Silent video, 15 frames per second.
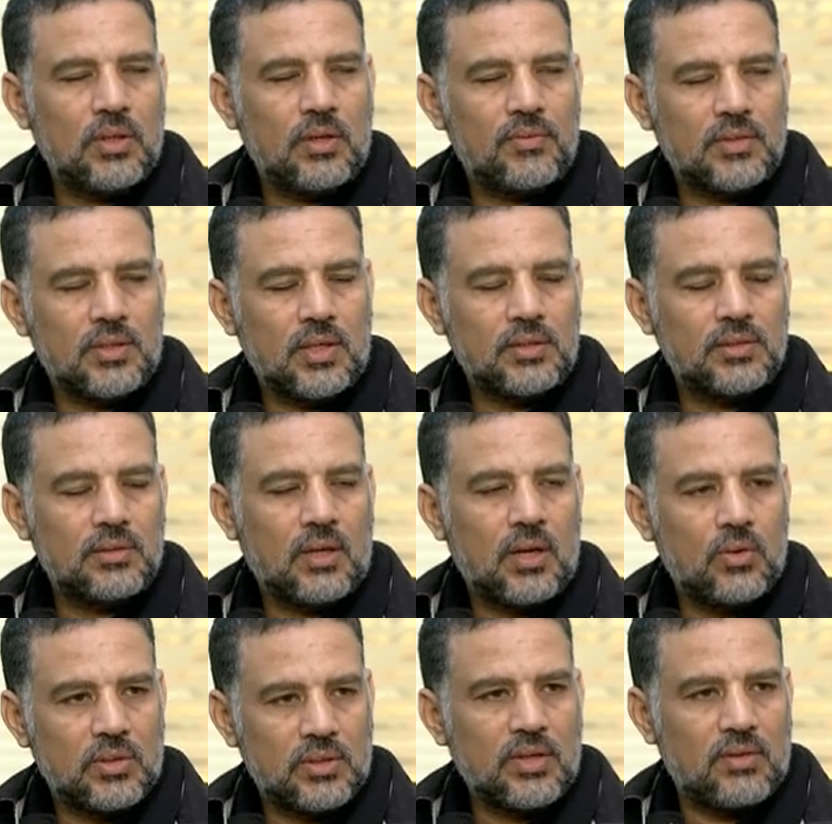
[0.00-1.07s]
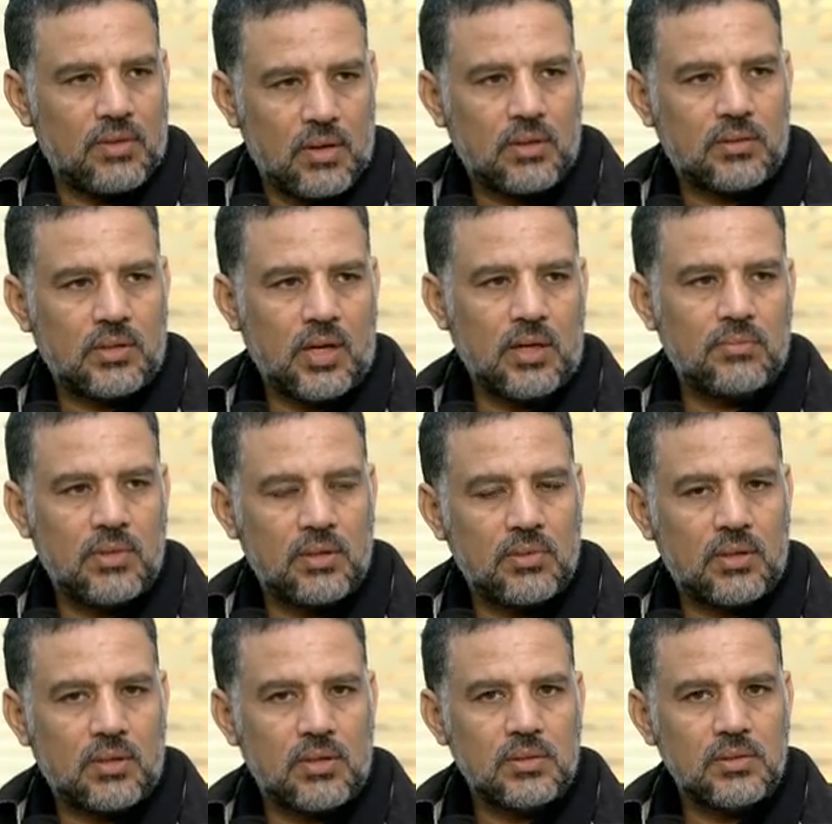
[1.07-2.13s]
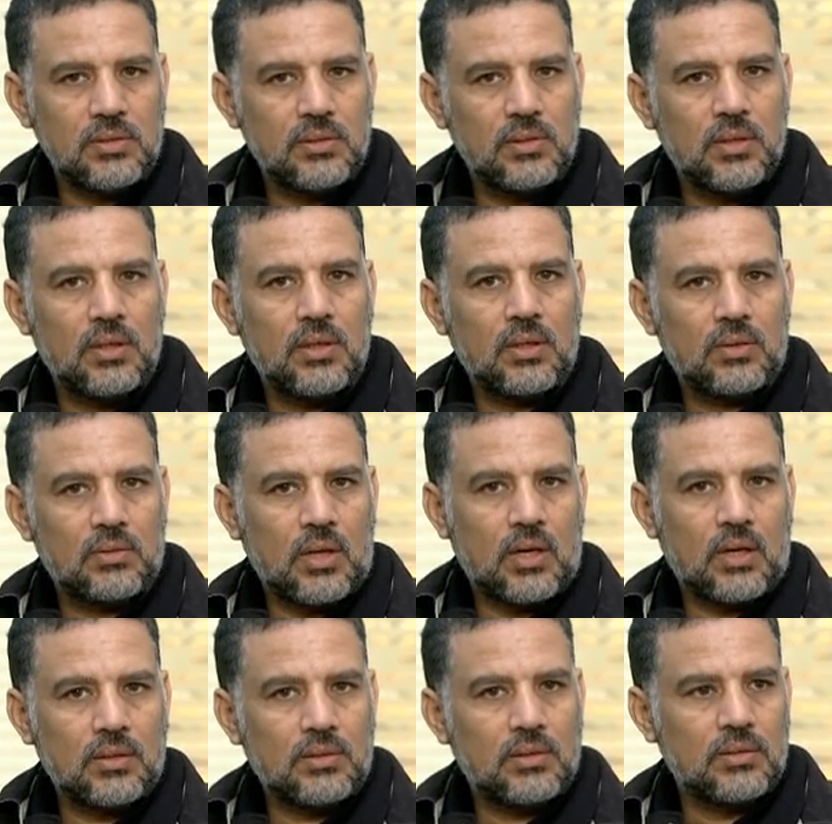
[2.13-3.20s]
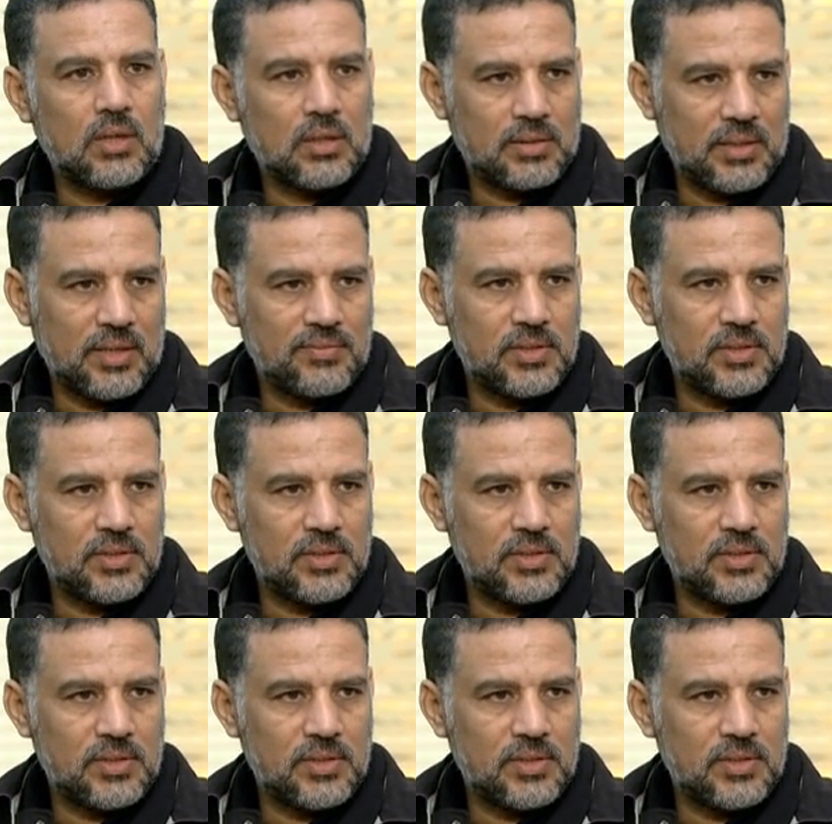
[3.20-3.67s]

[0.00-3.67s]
اللي انا فتحت حاولت اقتحم باب القصر تعرضت لضغط